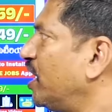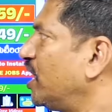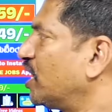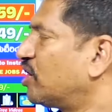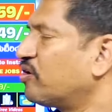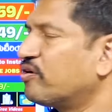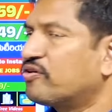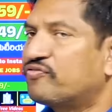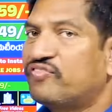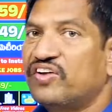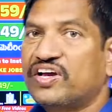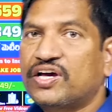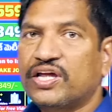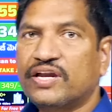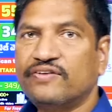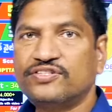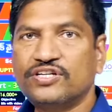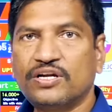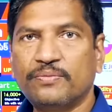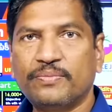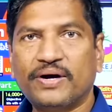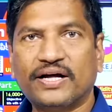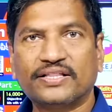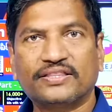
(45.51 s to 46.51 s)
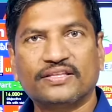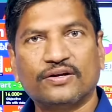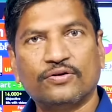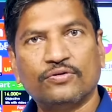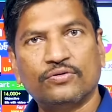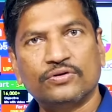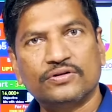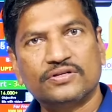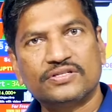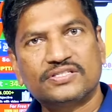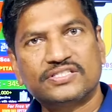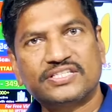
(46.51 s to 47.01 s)
ఇక క్విక్ రివిజన్ మాత్రం
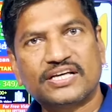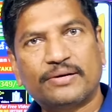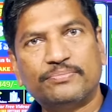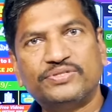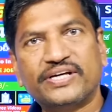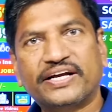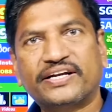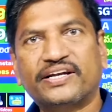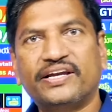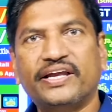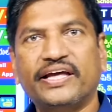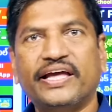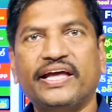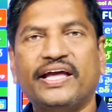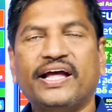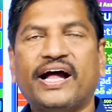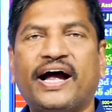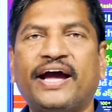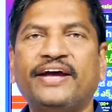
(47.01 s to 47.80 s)
సబ్జెక్ట్ని